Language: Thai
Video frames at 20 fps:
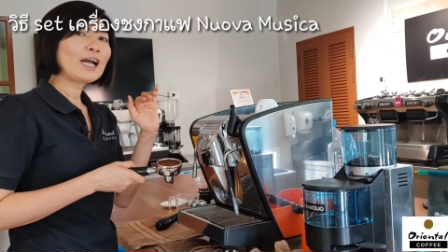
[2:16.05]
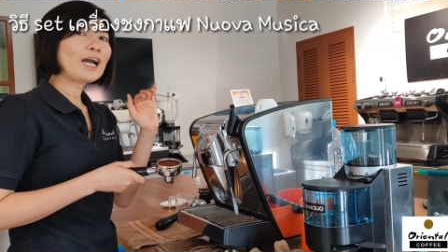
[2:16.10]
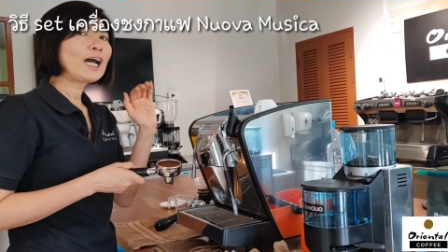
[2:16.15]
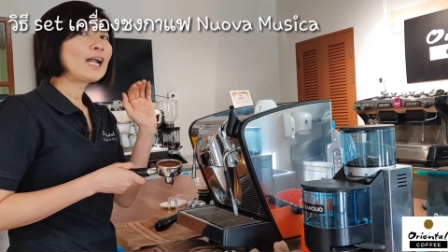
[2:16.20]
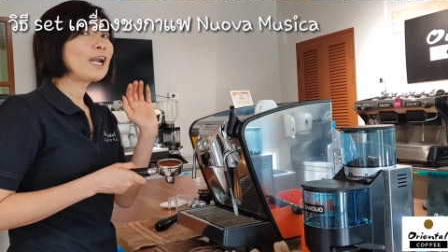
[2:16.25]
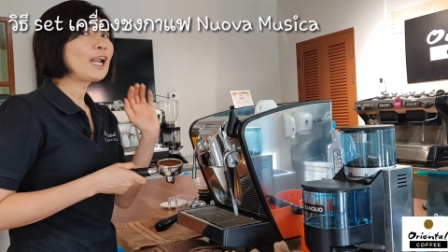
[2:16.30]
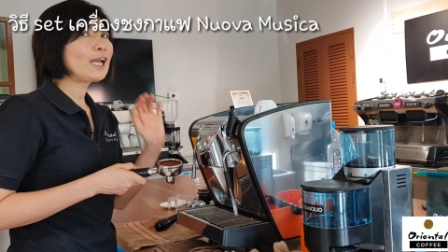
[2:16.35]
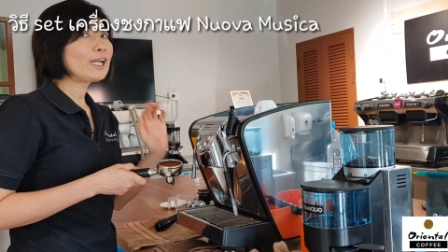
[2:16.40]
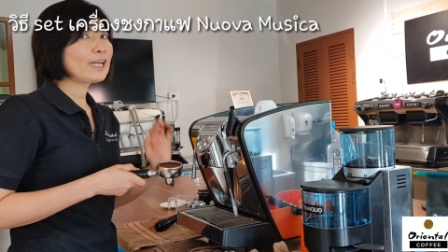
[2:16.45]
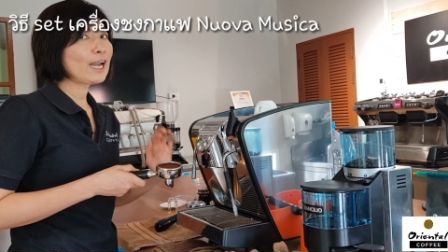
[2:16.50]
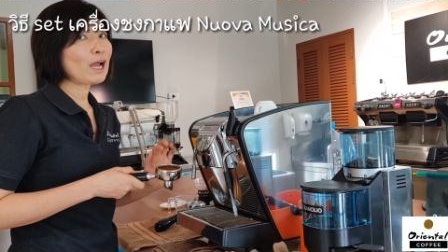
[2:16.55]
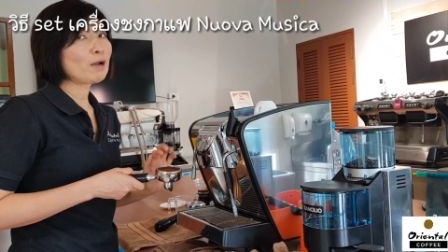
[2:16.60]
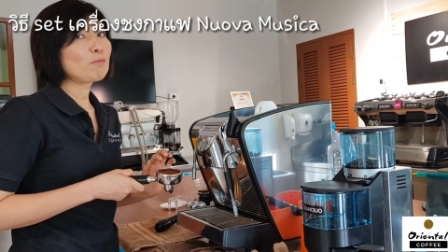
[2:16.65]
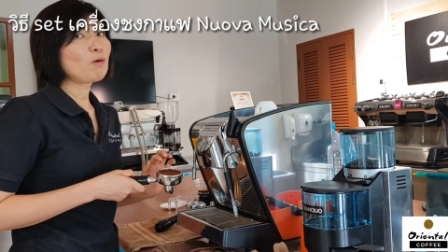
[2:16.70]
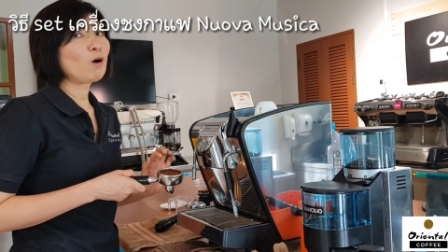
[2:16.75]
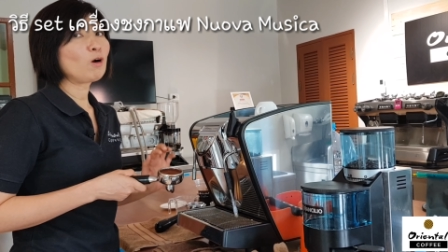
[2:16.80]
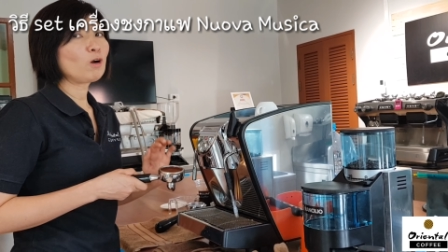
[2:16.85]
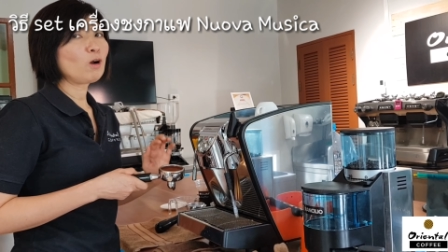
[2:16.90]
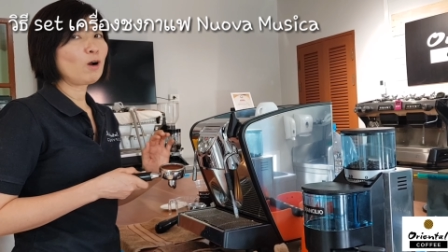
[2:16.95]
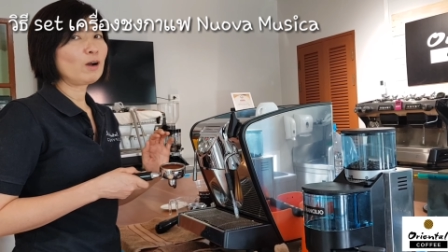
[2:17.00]
คะไล่
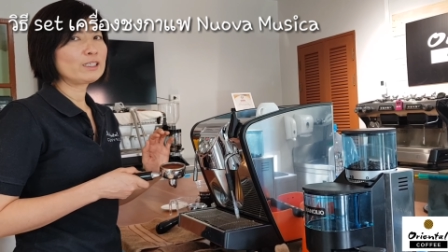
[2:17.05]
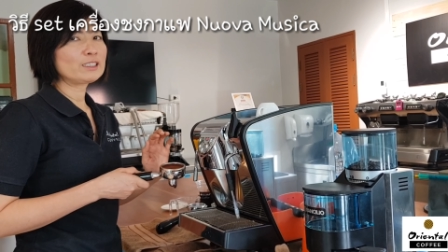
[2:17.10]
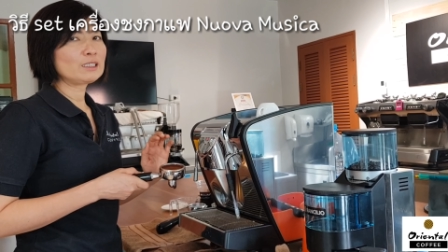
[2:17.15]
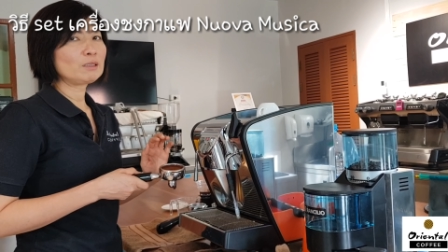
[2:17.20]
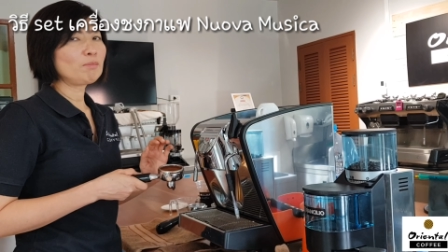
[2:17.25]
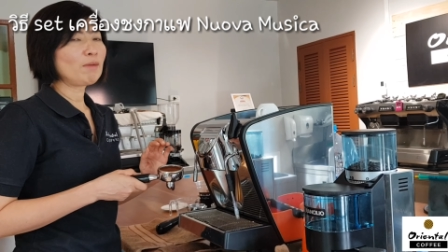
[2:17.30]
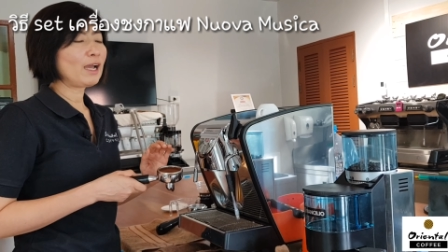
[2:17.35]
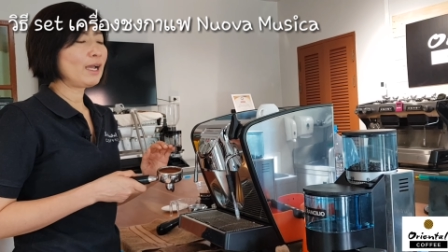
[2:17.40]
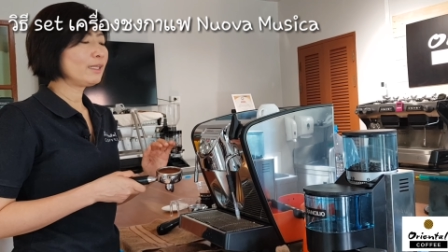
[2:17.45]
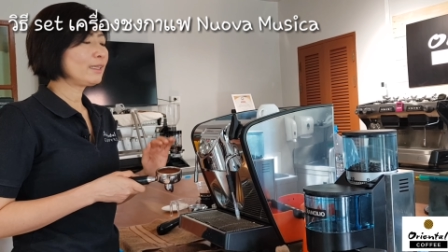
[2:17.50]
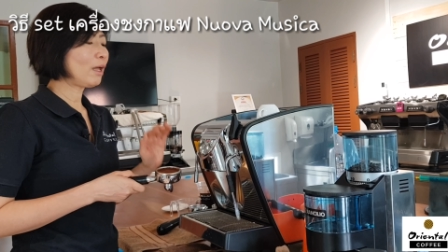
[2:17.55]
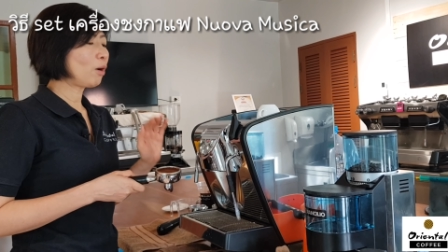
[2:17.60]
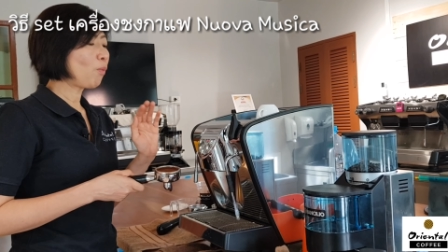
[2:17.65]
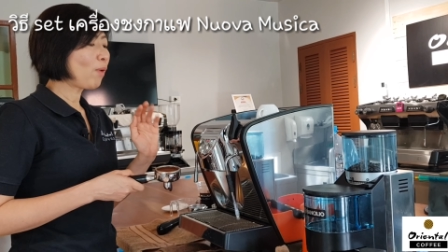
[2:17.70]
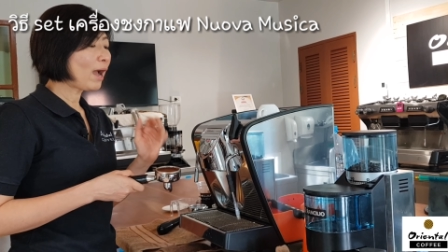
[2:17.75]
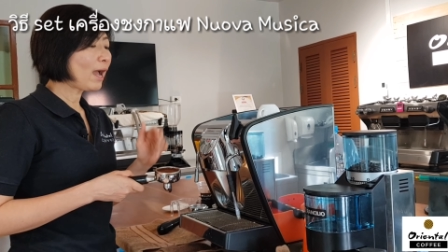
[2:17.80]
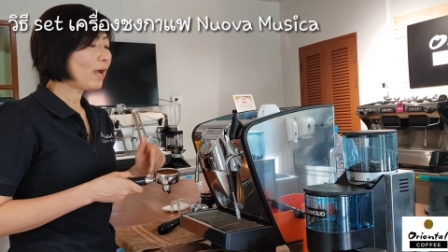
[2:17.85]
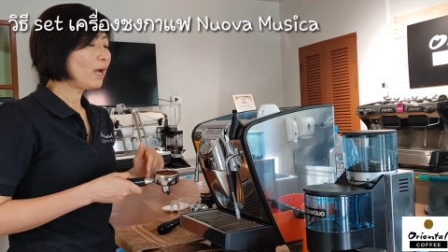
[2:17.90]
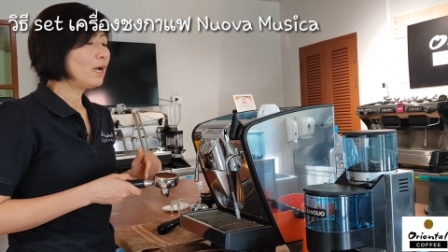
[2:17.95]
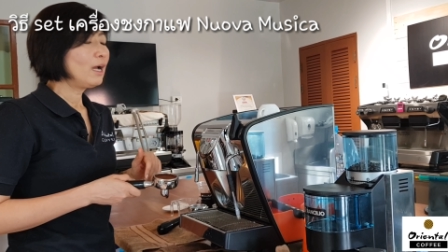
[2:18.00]
น้ำออกก่อนใช่ไหมแต่
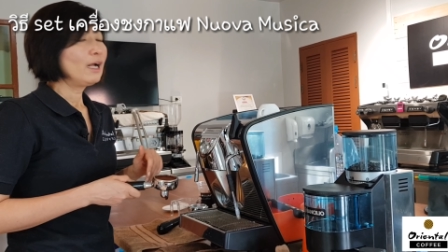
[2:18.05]
ว่า